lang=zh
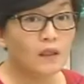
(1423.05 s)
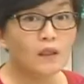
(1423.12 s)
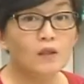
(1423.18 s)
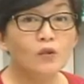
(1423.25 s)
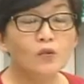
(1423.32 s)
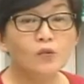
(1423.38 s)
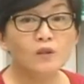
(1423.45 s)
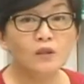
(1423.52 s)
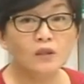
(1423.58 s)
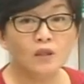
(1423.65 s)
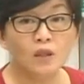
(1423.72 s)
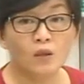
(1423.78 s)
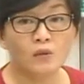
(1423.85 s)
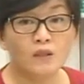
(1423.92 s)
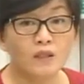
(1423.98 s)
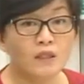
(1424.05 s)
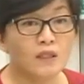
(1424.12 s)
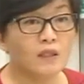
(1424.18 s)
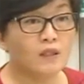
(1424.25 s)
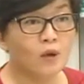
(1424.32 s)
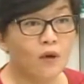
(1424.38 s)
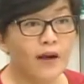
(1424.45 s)
一度只有
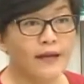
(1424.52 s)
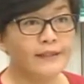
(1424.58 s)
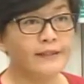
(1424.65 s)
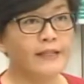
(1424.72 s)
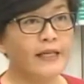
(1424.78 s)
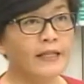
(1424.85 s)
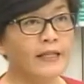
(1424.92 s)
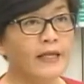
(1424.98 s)
七块钱